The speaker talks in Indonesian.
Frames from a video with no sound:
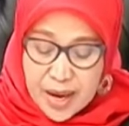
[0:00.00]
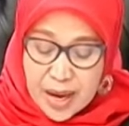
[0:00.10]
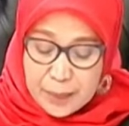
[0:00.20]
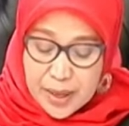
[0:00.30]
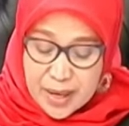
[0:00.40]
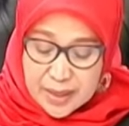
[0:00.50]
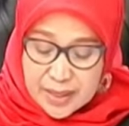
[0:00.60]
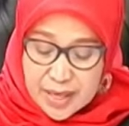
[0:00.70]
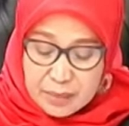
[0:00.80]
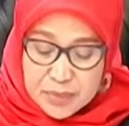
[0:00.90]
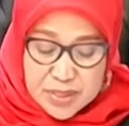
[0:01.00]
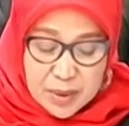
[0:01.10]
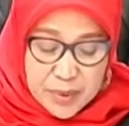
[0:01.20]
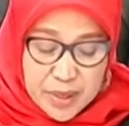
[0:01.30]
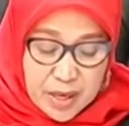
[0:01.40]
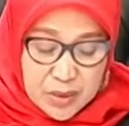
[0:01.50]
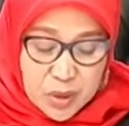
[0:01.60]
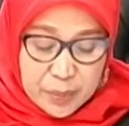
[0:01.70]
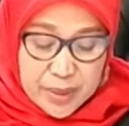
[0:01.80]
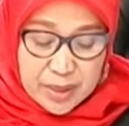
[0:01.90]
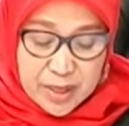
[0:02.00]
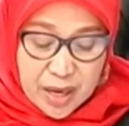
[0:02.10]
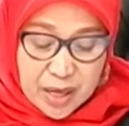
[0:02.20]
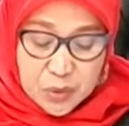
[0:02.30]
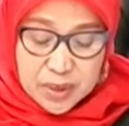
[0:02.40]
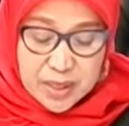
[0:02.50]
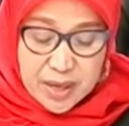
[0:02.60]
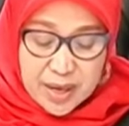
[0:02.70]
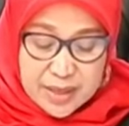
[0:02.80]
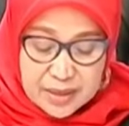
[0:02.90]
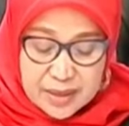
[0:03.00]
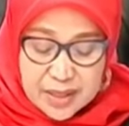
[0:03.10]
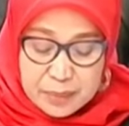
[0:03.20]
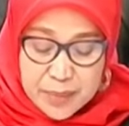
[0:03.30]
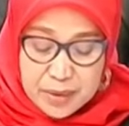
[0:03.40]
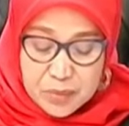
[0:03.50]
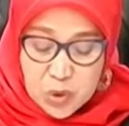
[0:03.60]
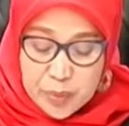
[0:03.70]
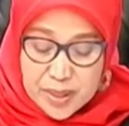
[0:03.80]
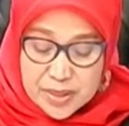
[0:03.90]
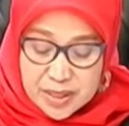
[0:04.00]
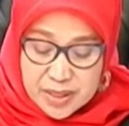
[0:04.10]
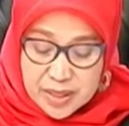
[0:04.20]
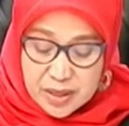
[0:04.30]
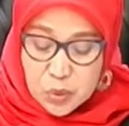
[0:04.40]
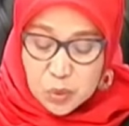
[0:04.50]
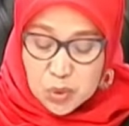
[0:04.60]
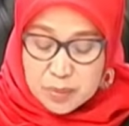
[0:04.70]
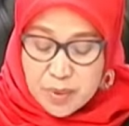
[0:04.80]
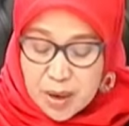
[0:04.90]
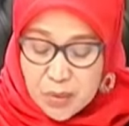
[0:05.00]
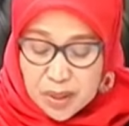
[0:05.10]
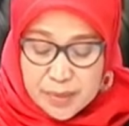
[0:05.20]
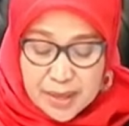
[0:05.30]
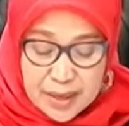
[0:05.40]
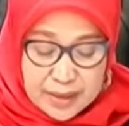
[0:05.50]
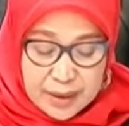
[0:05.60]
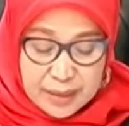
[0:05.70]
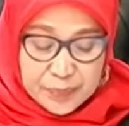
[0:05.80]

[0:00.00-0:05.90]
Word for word: Apalagi dalam pesan pengadu kepada teradu tidak ada titipan berupa CD untuk dibawa ke Belanda.